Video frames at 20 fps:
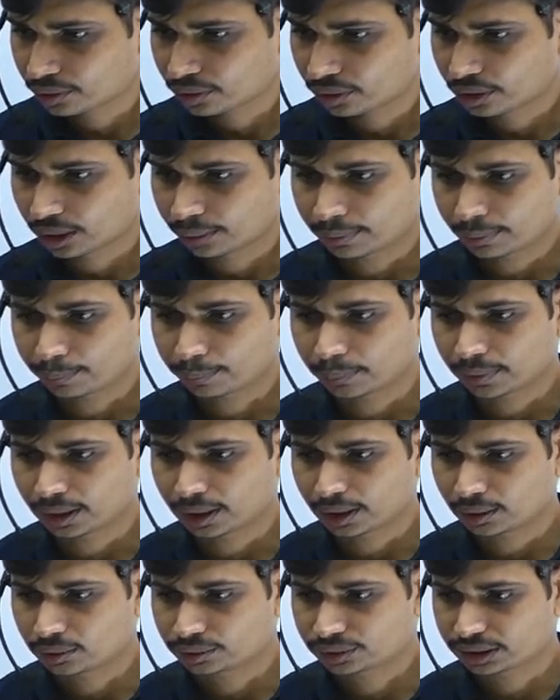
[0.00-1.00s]
आपका
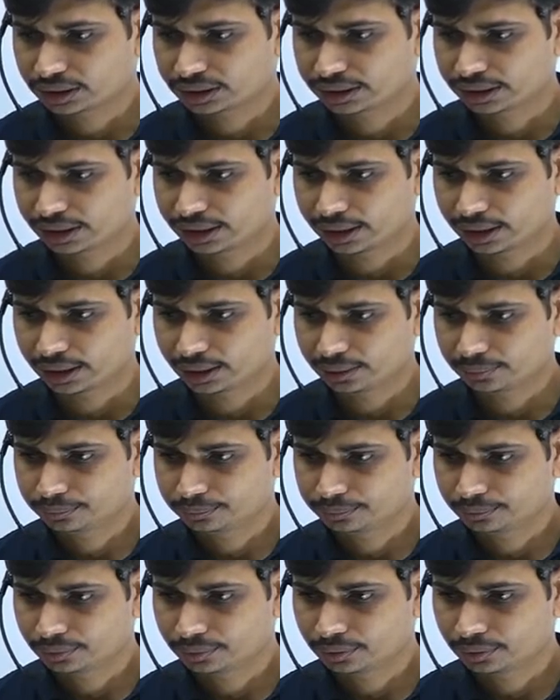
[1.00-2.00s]
पहला क्वेश्चन ये रहा
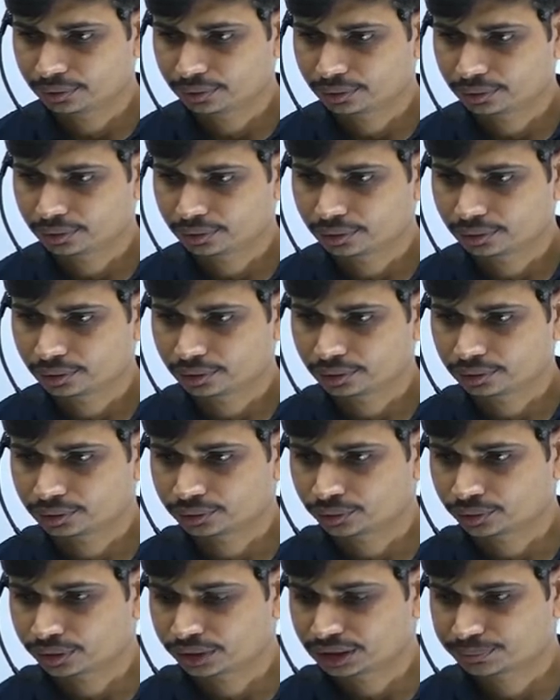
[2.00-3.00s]

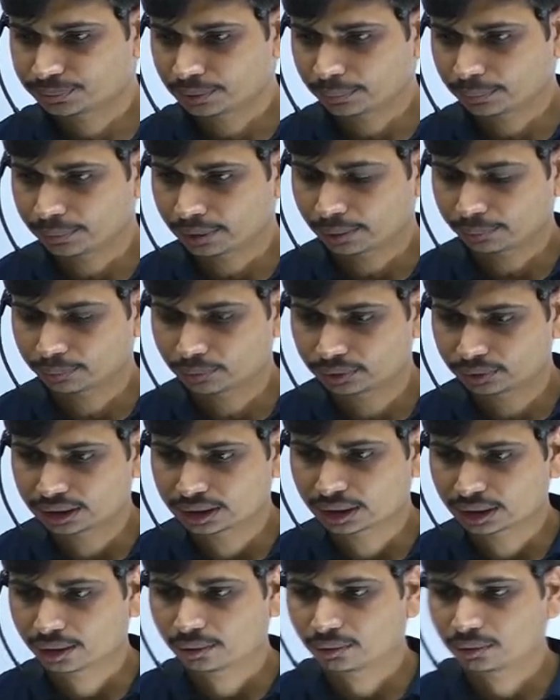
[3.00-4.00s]
जो कि डिस्प्ले पे आपको
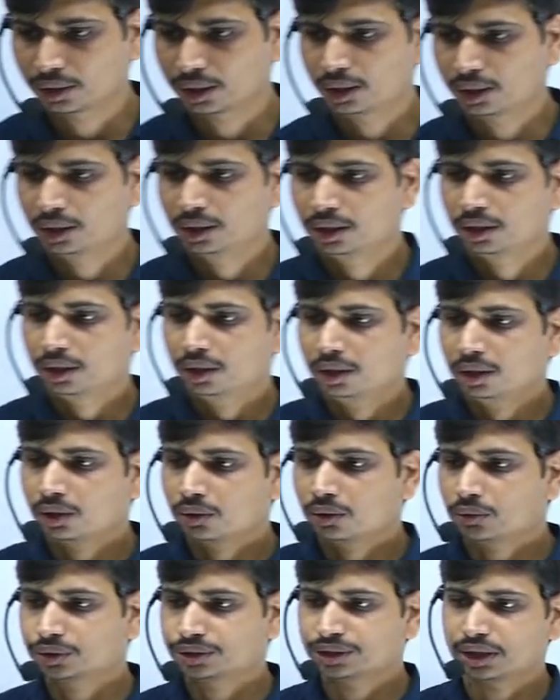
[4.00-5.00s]
दिख रहा होगा
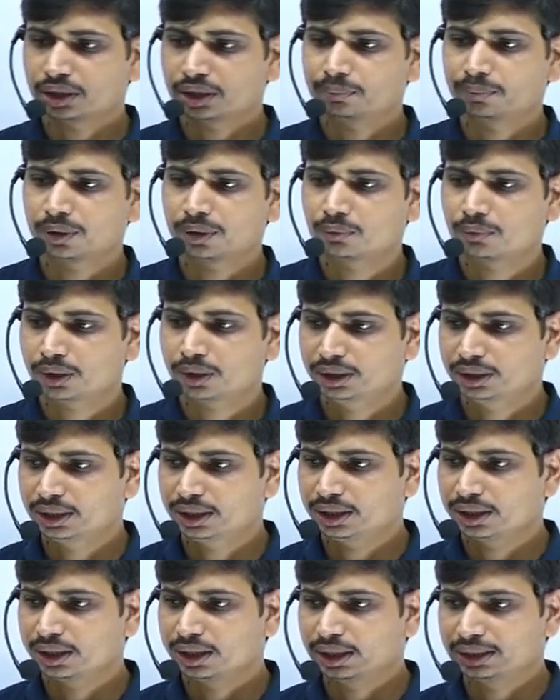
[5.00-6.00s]
क्वेश्चन नंबर वन
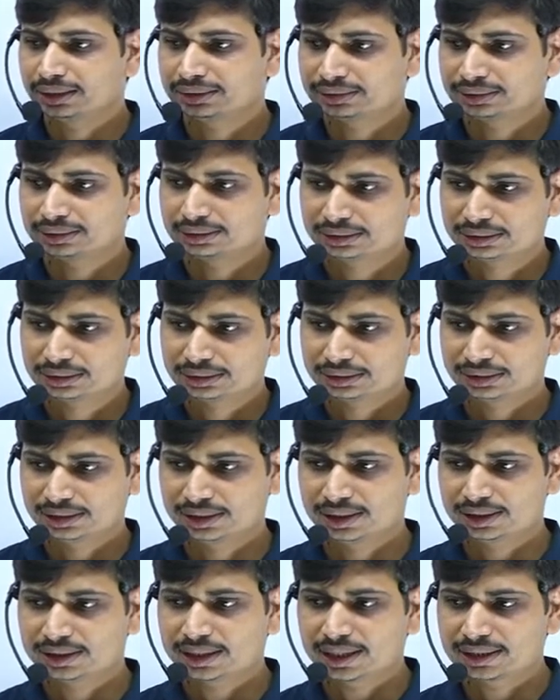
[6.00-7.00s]
ये है
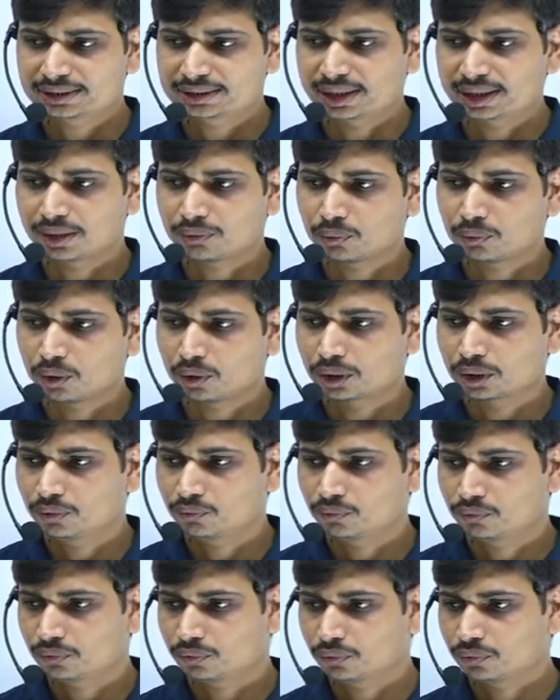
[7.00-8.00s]
सीता स्टार्ट वॉकिंग
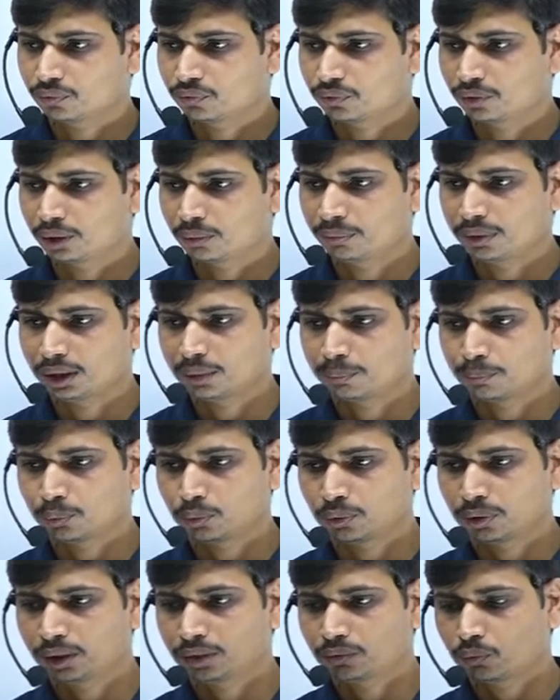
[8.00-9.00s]
फ्रॉम ए
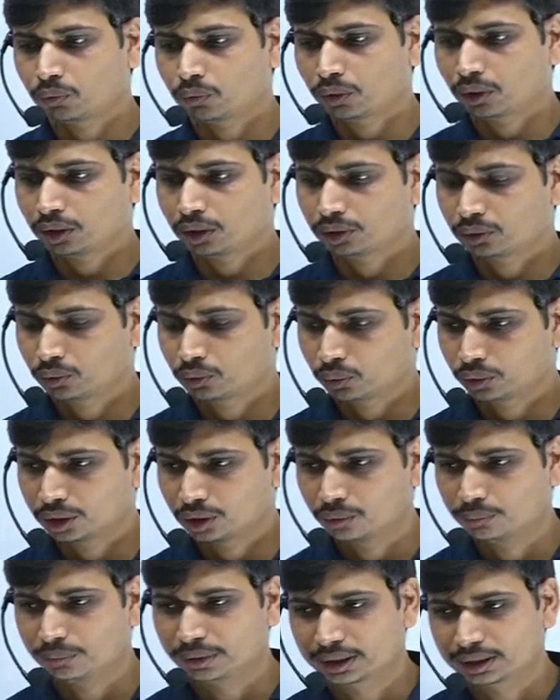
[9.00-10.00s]
पॉइंट वॉक टू
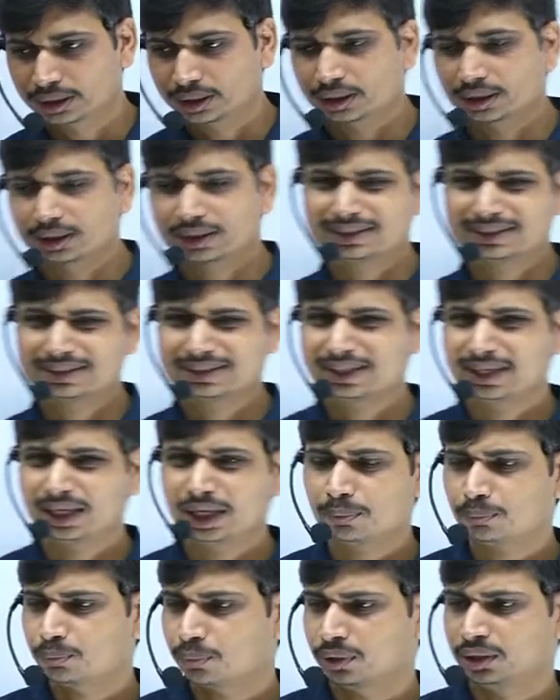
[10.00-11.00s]
किलोमीटर किसी
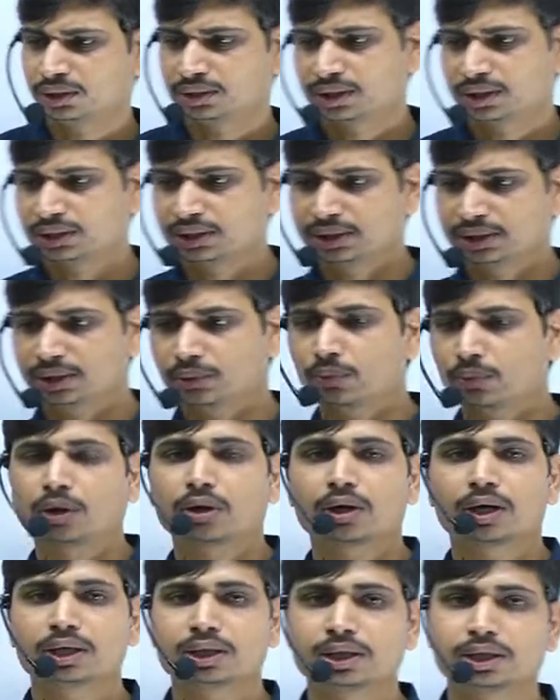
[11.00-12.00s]
एक पॉइंट से सीता वॉक
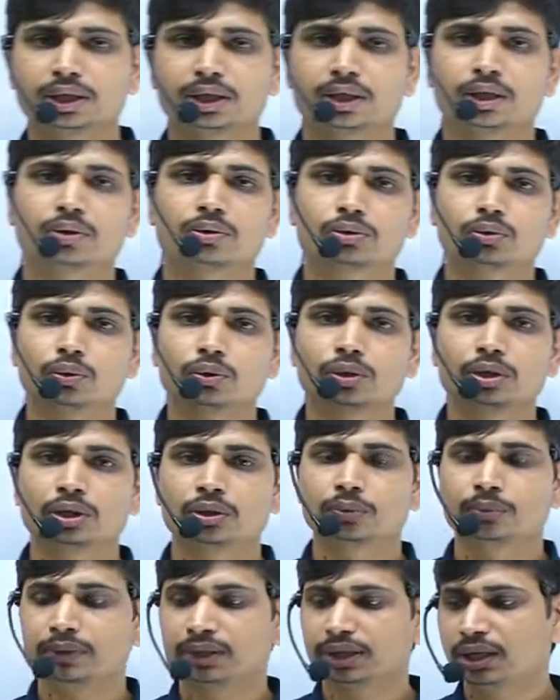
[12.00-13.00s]
करती है और दो
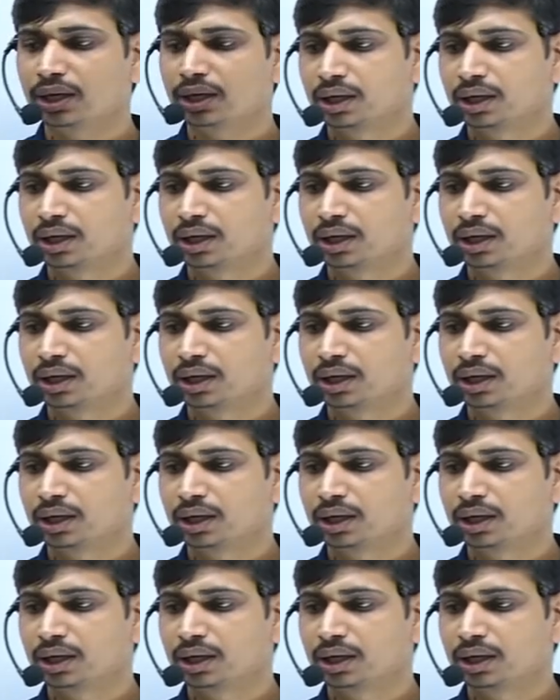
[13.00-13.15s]
किलोमीटर